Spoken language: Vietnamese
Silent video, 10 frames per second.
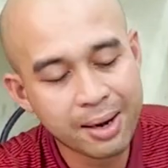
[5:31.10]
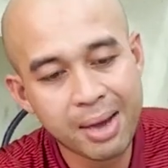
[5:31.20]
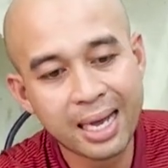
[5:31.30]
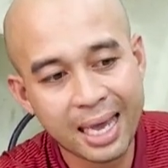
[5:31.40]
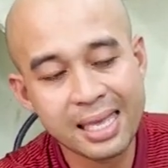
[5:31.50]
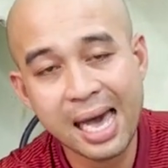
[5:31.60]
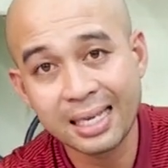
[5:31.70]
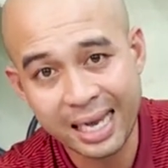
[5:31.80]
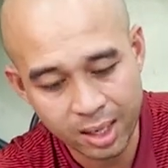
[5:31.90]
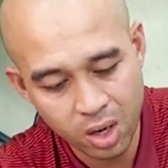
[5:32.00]
anh ba càng dài
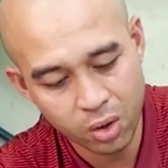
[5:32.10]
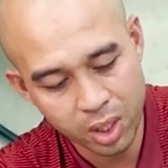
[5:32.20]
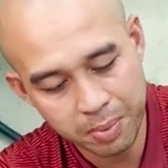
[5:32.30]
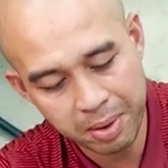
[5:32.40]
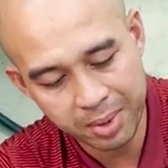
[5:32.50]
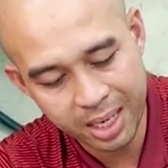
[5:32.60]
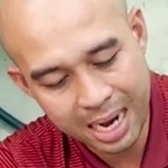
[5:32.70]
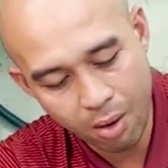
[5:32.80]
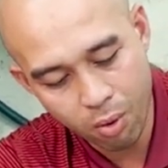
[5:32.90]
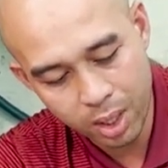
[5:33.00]
sẵn rồi, nhưng mà mình đi
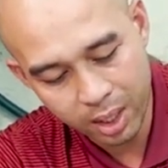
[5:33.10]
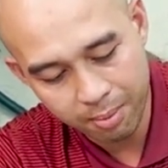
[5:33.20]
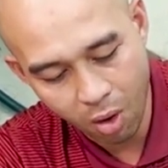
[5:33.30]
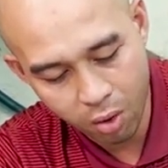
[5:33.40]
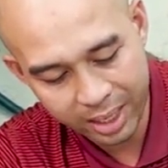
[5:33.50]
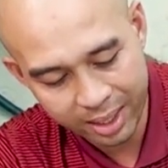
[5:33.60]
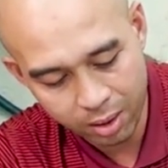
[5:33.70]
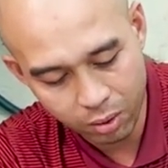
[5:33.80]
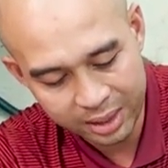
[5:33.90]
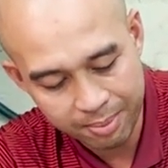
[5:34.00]
lâu á, thì bố này nó
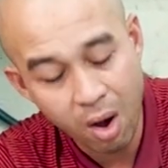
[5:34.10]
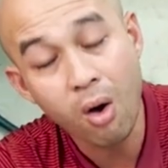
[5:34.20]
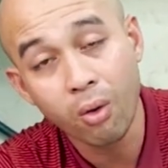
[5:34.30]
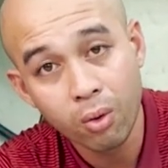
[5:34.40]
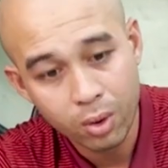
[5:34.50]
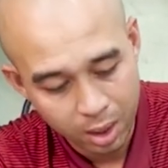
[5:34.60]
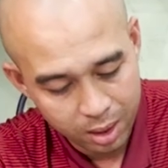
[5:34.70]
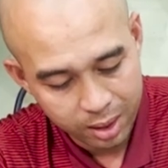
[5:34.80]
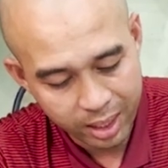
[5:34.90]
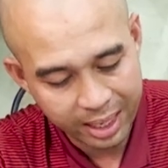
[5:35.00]
đồ sẽ mòn,
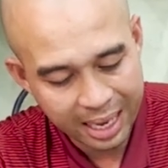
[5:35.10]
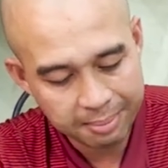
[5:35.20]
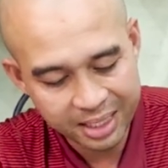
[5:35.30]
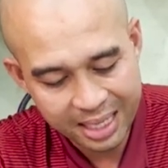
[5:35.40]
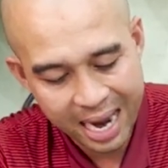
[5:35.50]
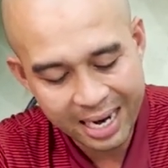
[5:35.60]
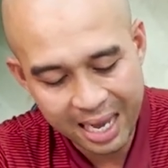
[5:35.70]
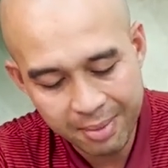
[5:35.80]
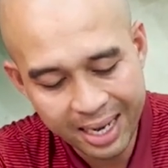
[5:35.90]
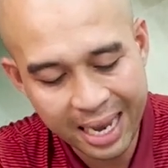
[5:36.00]
thì em sẽ thay
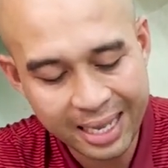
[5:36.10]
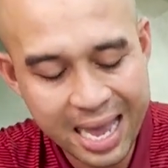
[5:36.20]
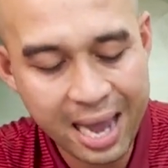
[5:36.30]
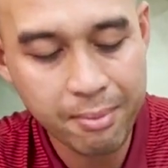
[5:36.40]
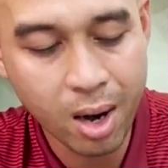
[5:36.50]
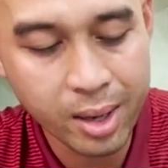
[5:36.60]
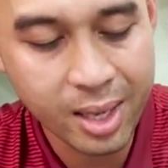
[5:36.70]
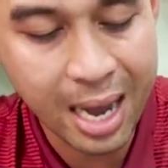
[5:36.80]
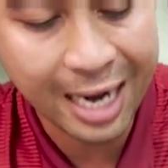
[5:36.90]
lại ba càng dài mới cho